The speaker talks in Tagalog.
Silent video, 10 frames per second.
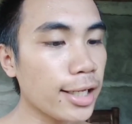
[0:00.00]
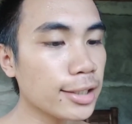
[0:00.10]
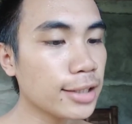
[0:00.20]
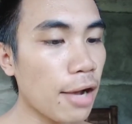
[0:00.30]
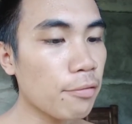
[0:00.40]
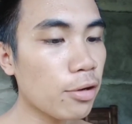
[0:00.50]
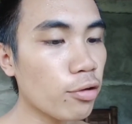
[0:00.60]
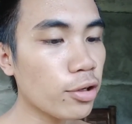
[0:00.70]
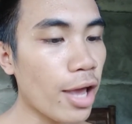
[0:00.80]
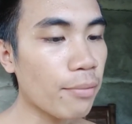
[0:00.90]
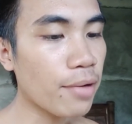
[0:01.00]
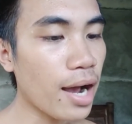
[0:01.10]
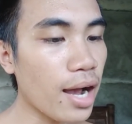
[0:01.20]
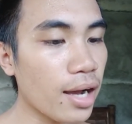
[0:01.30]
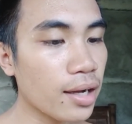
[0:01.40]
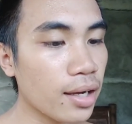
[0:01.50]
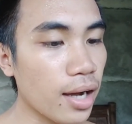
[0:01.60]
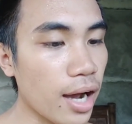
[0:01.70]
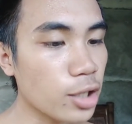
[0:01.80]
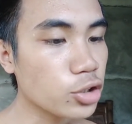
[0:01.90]
Aliza Villanueva,
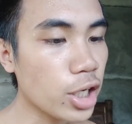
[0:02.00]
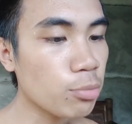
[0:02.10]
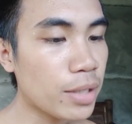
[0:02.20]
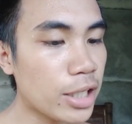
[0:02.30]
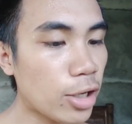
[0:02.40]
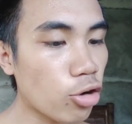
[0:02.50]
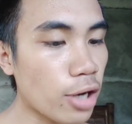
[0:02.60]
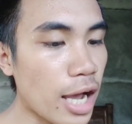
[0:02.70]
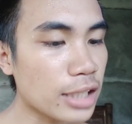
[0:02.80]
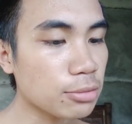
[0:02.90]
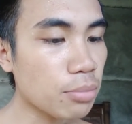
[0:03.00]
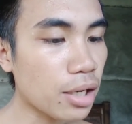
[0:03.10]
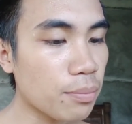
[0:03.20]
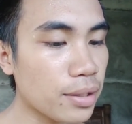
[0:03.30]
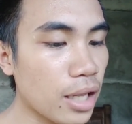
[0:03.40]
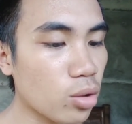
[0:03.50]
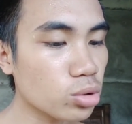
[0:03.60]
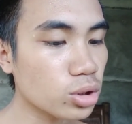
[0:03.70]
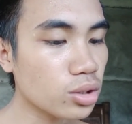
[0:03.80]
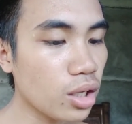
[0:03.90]
uh, JB Nicolas, Marvin
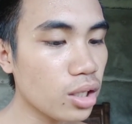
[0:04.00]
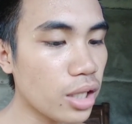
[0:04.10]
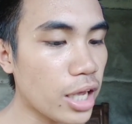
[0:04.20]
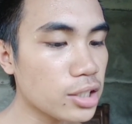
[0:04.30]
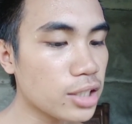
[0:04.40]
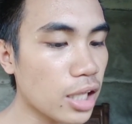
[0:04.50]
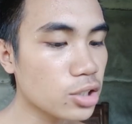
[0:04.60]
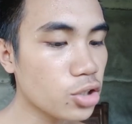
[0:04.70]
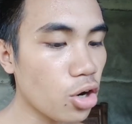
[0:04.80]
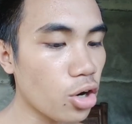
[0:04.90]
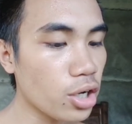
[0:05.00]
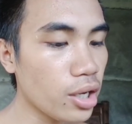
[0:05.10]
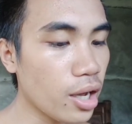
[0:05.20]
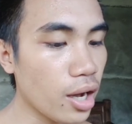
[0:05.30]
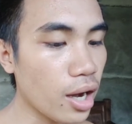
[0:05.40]
Agustin, Hazel Joy,